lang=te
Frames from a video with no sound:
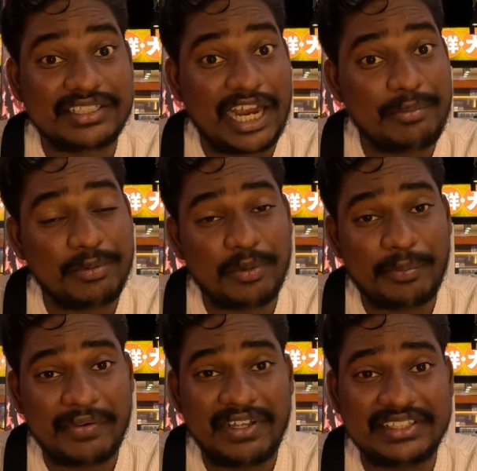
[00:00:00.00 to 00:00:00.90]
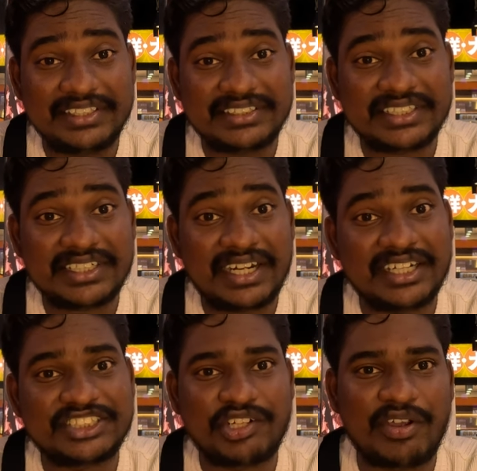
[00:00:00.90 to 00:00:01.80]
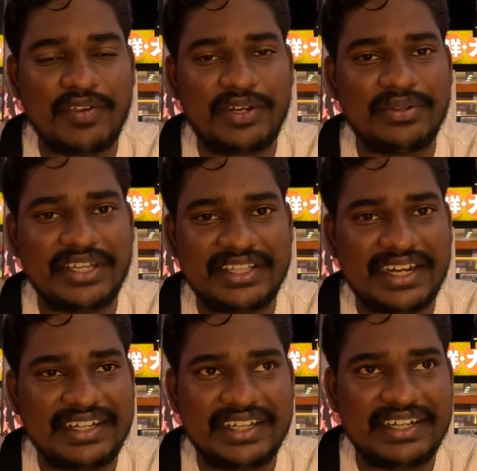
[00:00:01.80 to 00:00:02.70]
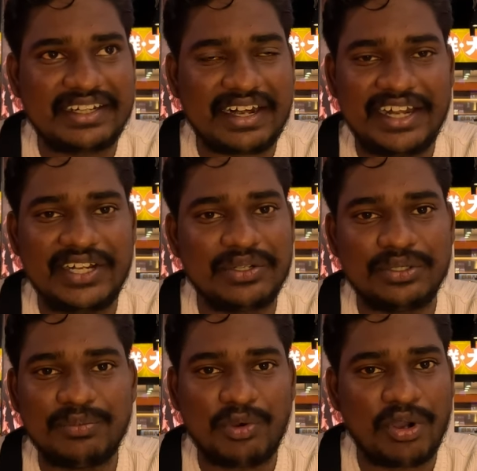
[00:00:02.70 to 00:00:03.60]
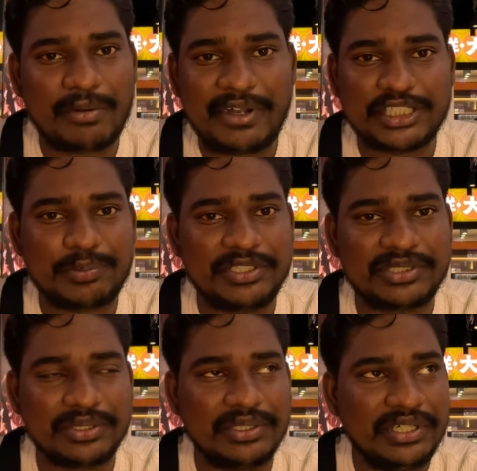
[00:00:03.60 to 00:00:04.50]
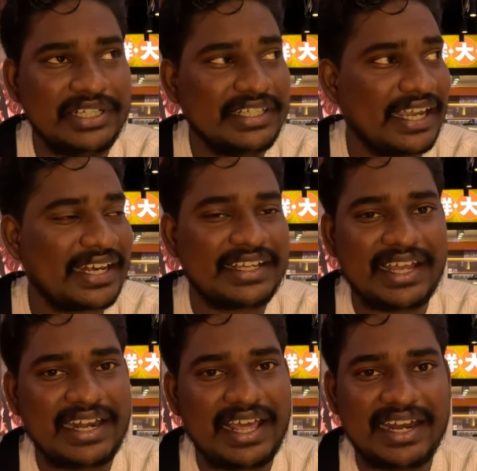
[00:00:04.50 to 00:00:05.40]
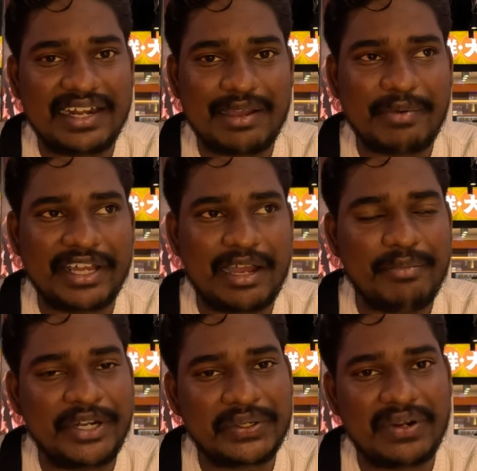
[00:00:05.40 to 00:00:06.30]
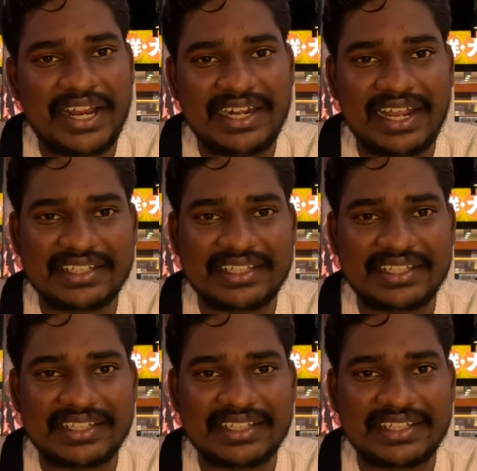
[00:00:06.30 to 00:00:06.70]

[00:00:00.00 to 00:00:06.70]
షాపింగ్ ముప్పై వేలు తీసేసిన లక్ష ఇరవై వేలు ఎందుకంటే ట్రైన్లు ఘోరమైన ఎక్స్పెన్సివ్ ఎక్కడికి వెళ్ళాలన్నా మనకు ఆ మెట్రో లైన్లు